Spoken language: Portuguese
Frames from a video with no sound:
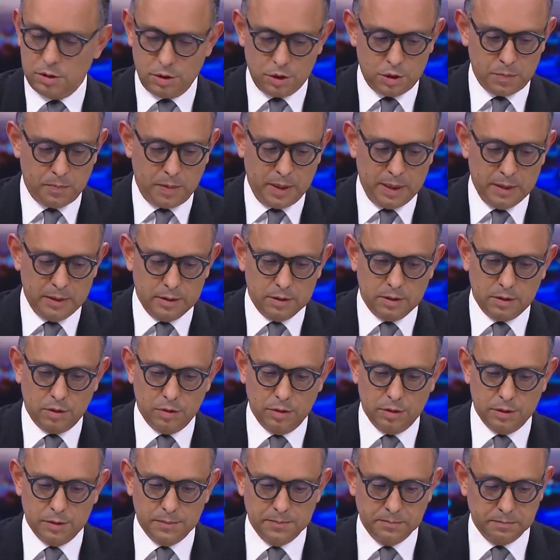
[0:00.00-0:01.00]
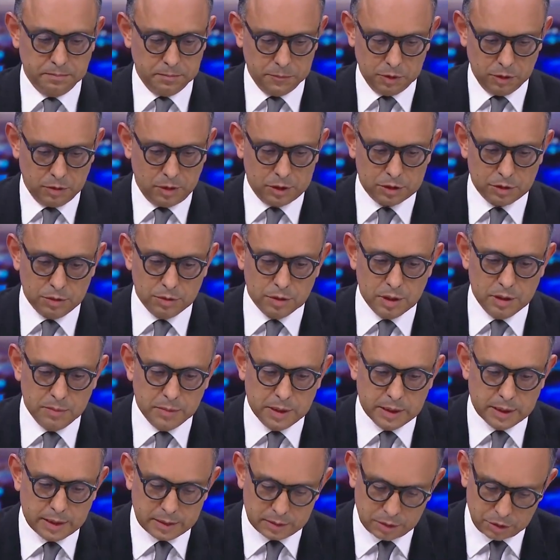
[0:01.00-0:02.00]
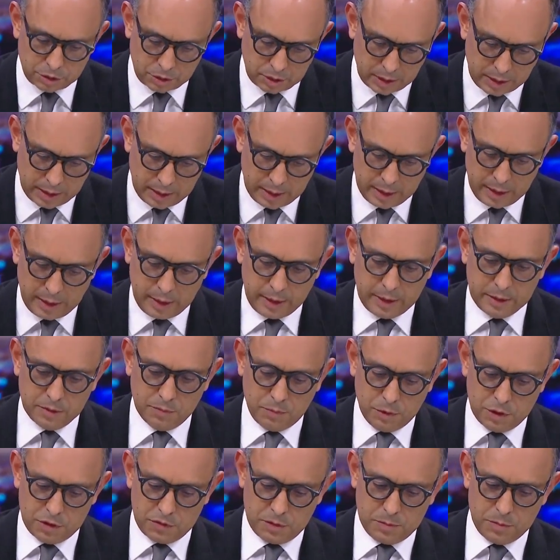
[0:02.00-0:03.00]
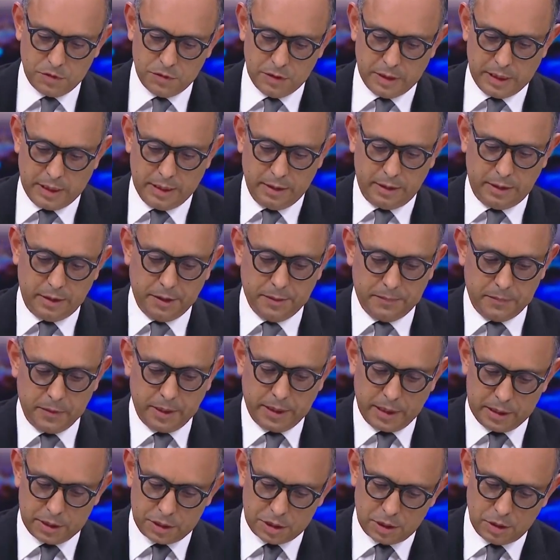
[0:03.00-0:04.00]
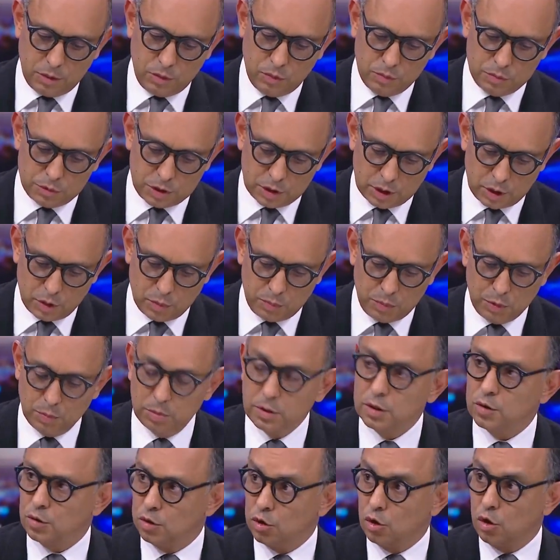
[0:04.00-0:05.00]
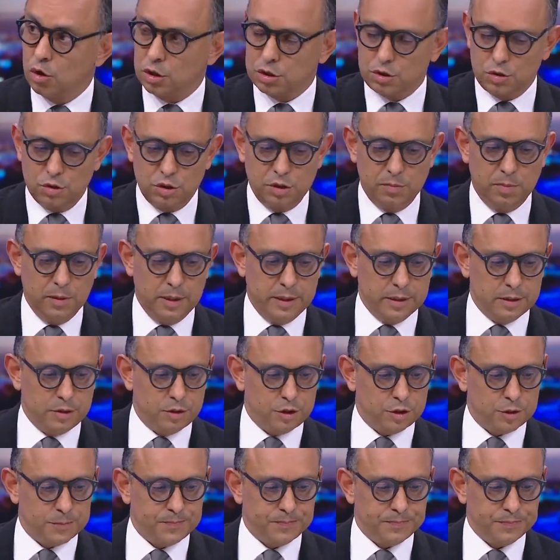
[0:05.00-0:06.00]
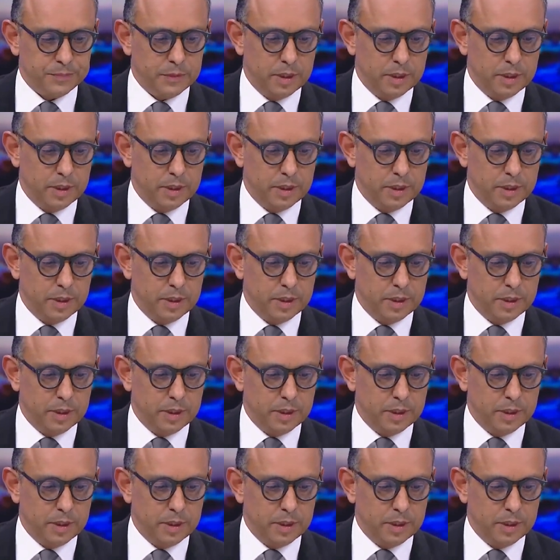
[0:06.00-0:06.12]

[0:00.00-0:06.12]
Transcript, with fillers: espalha terror. Não acham? Tem imigrantes. Depois vamos girar aqui. Queixa no Ministério Público com negócios de bilhetes.